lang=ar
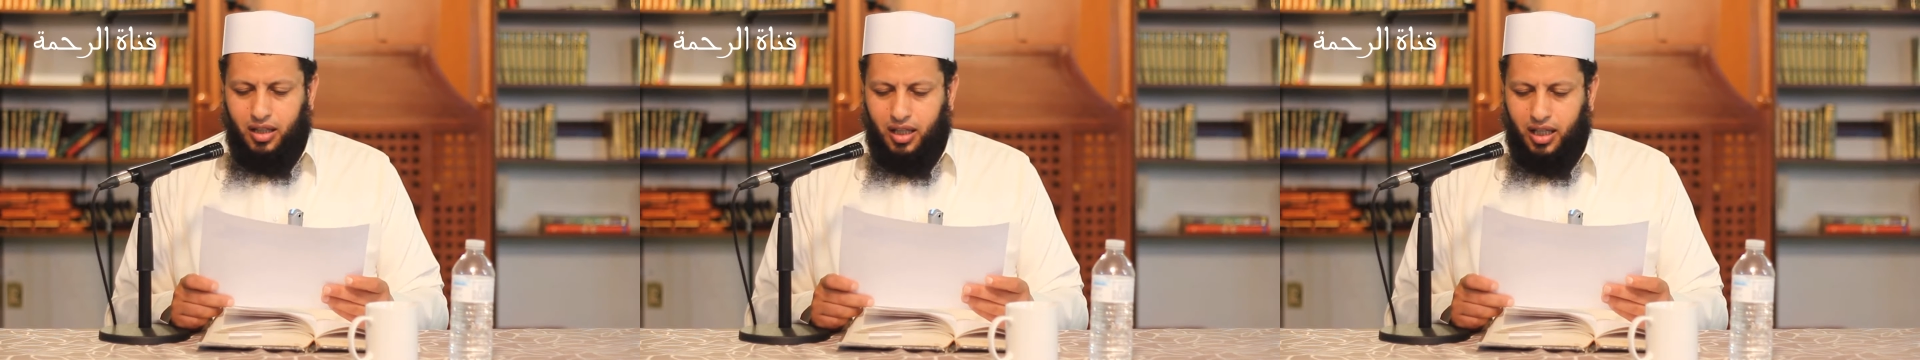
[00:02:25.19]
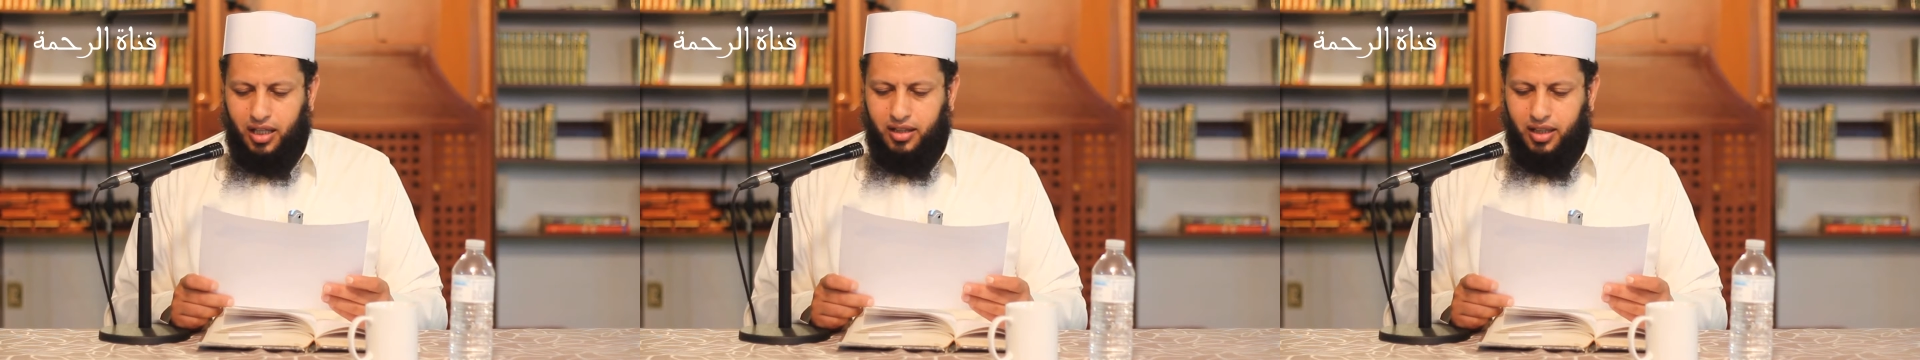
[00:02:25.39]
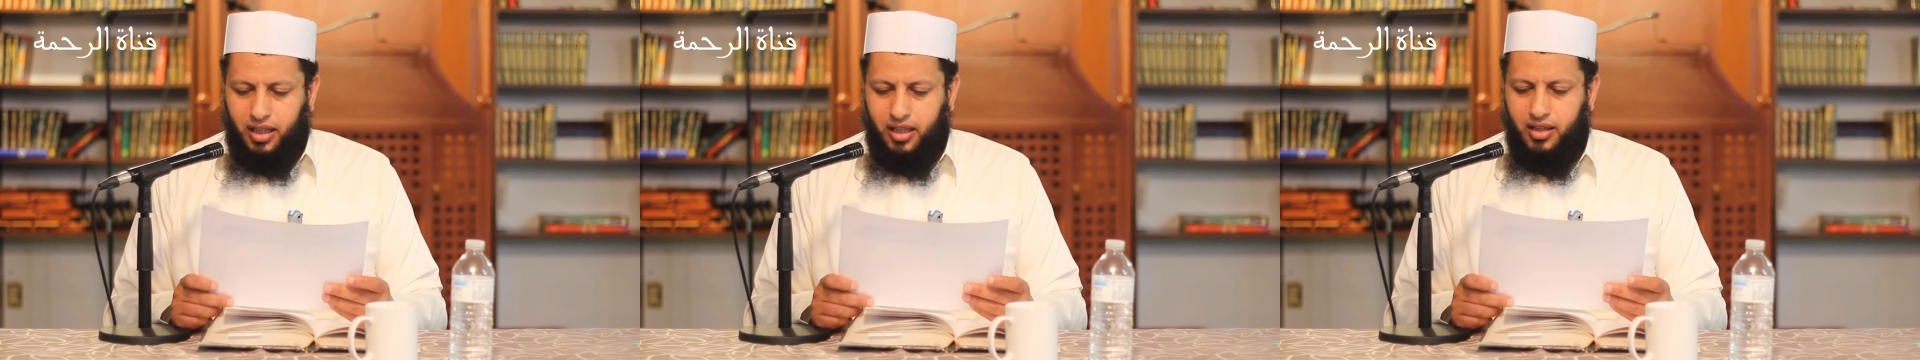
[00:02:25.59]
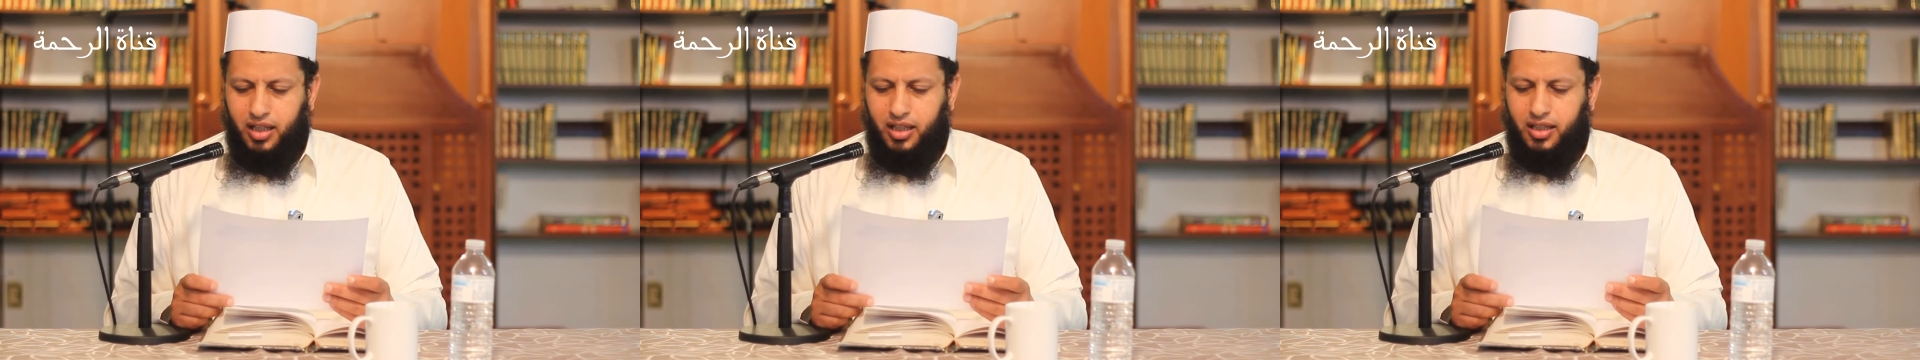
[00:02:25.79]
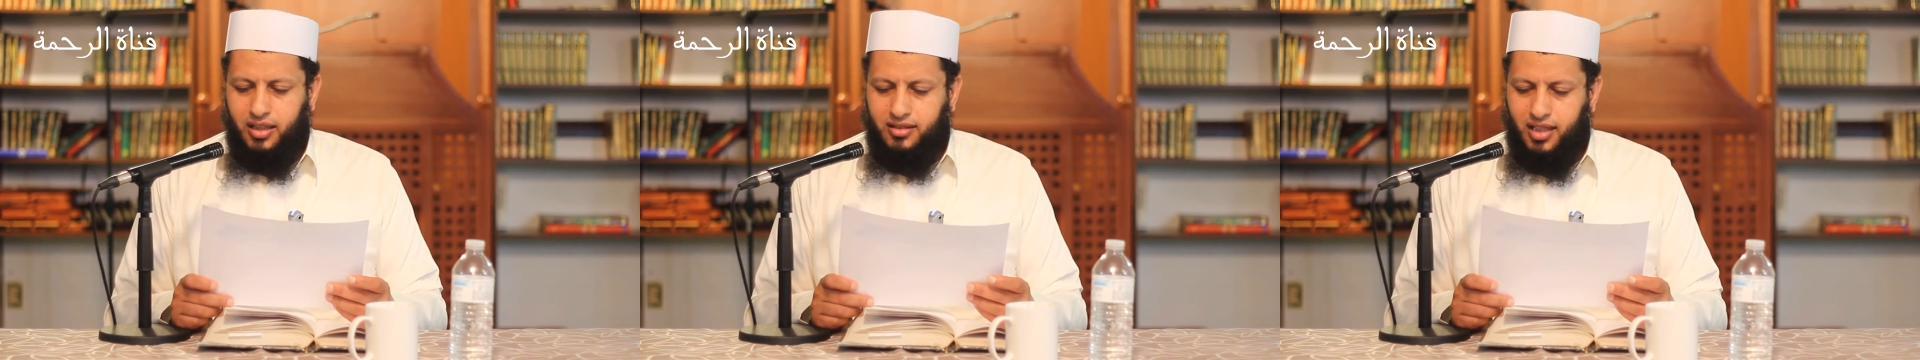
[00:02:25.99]
هذا
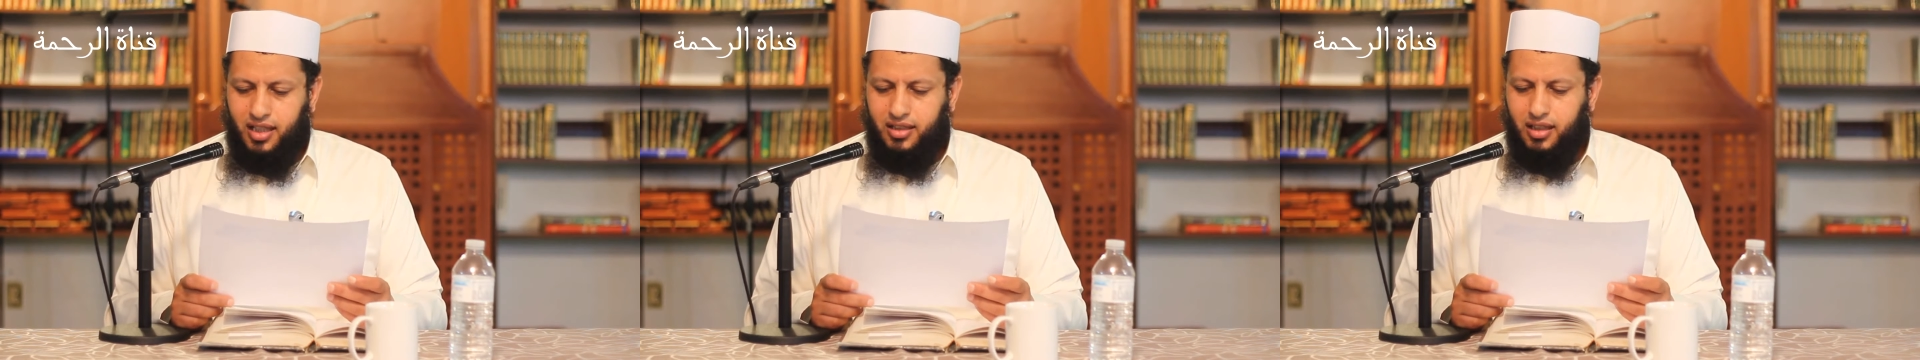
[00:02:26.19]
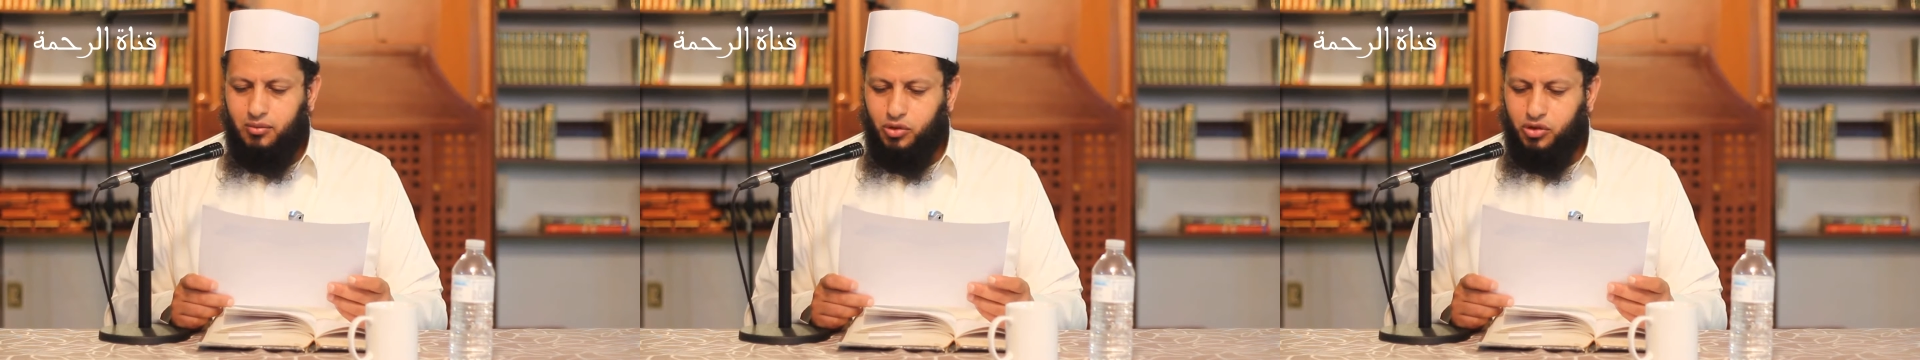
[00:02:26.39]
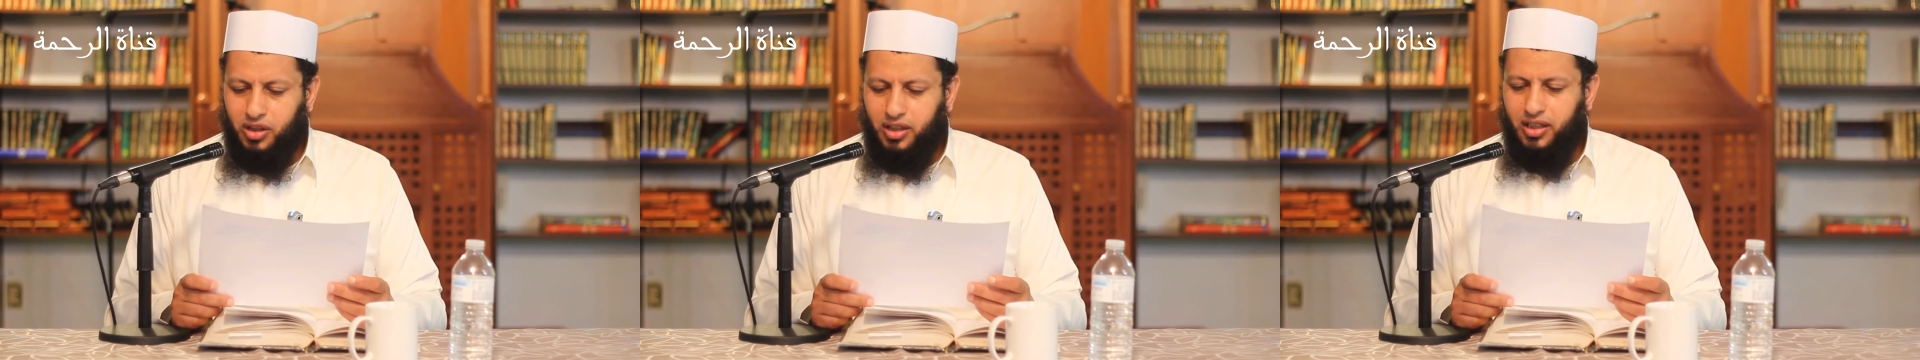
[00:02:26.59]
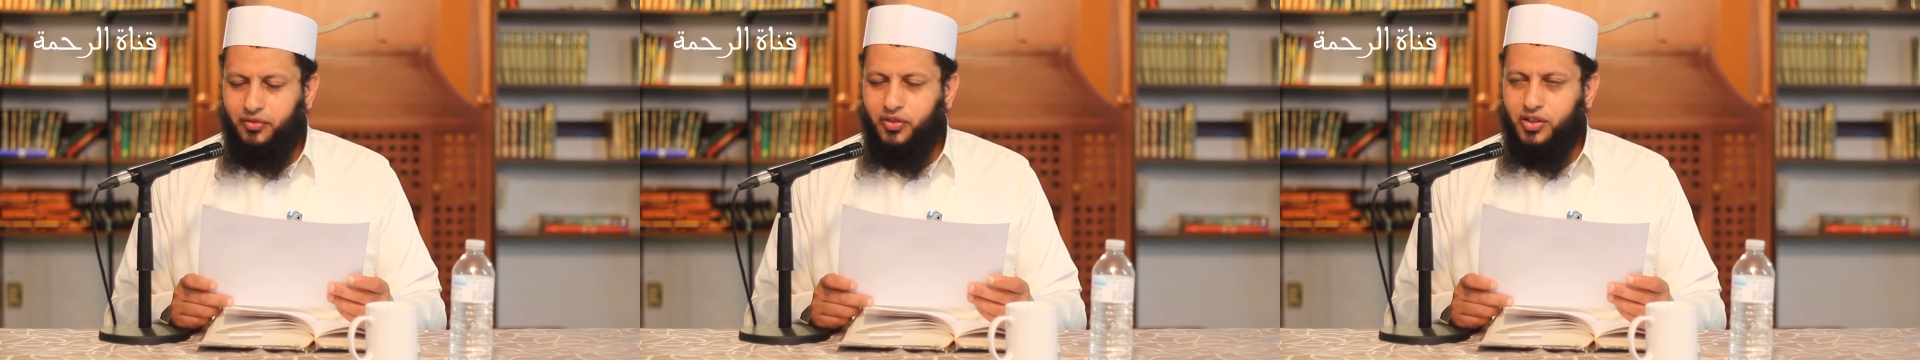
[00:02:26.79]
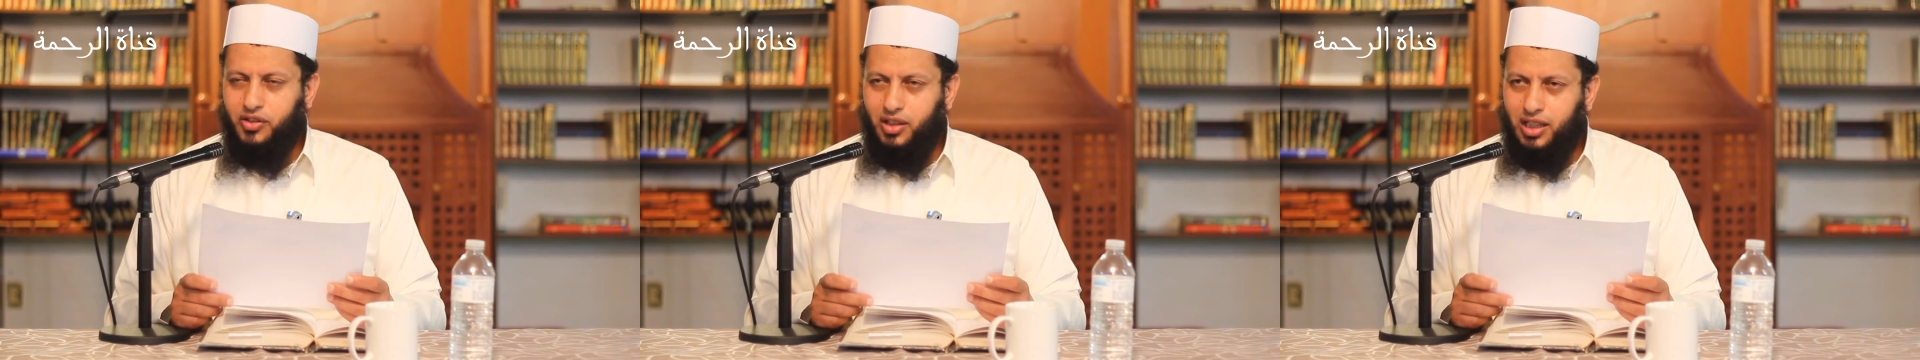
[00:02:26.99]
إذا زاد المصلي
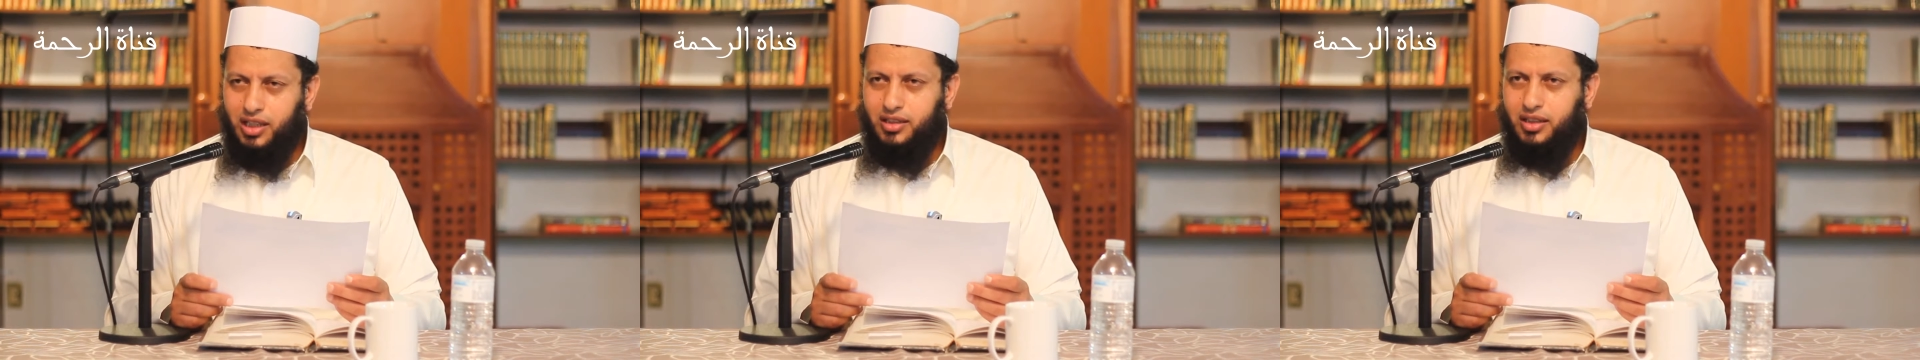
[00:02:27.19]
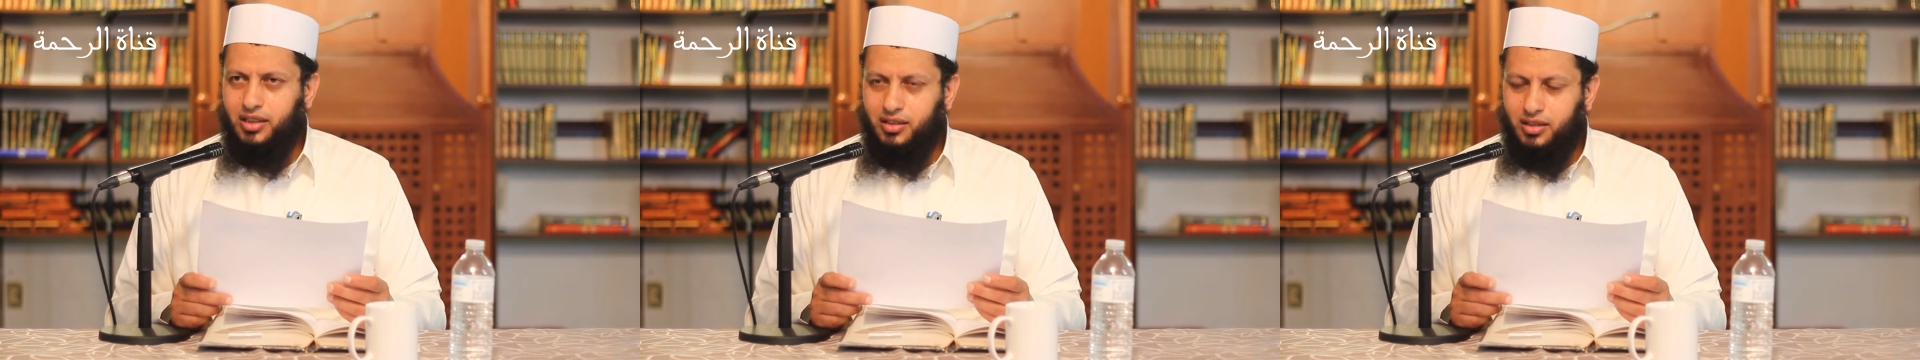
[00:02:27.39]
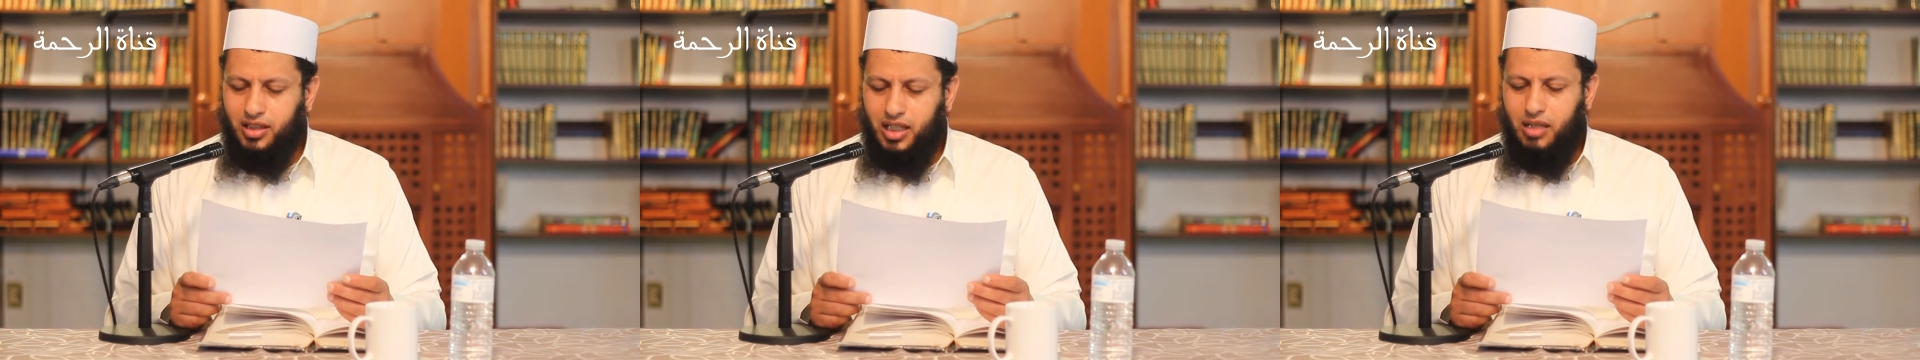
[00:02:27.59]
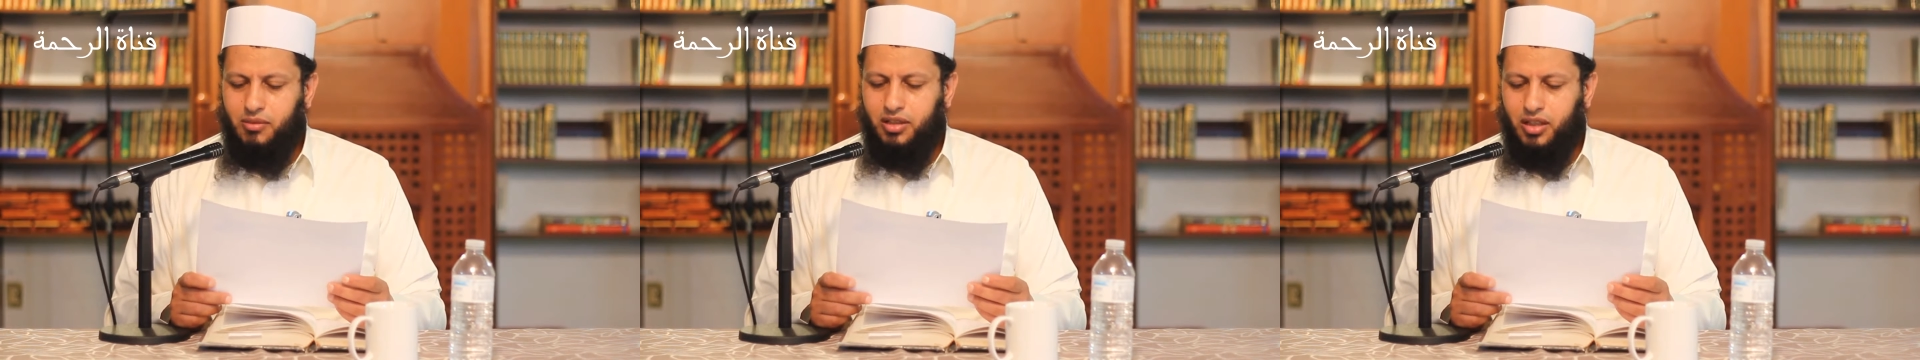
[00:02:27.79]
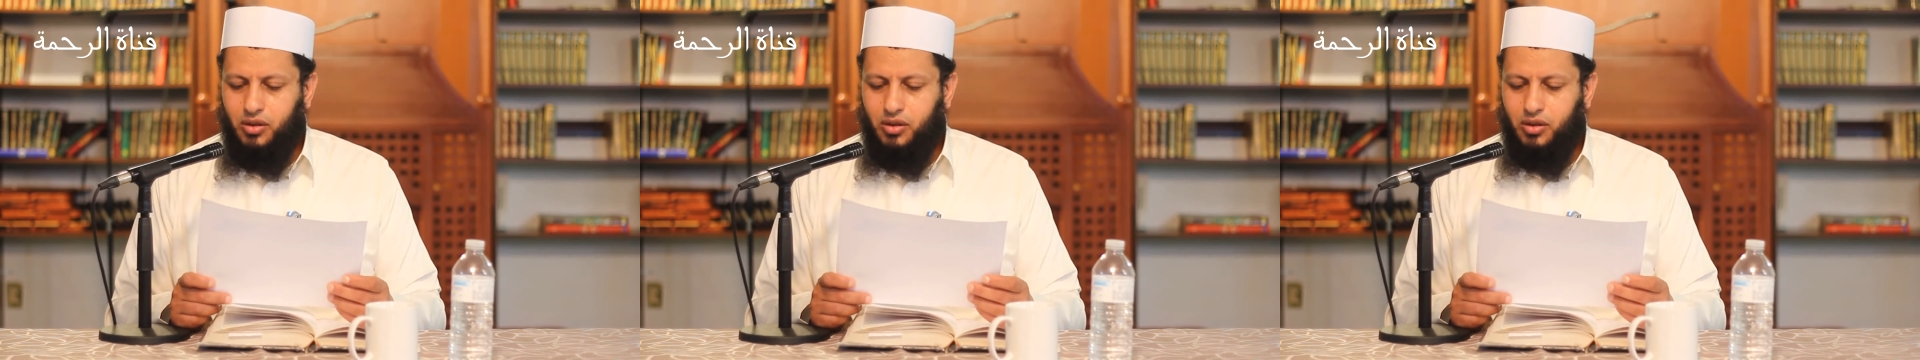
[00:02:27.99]
في صلاته قياما